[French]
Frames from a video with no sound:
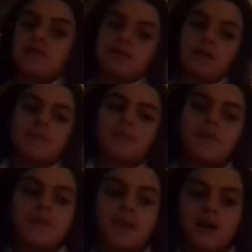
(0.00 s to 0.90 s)
se termine
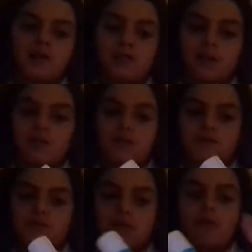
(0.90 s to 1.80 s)
comme ça. En tout cas,
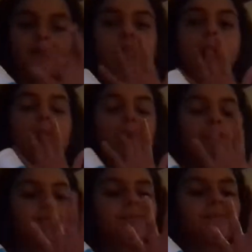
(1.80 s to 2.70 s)
je suis très contente
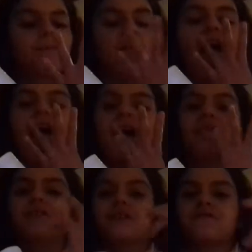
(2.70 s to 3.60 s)

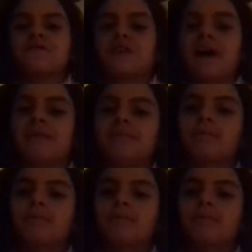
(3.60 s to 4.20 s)
du résultat.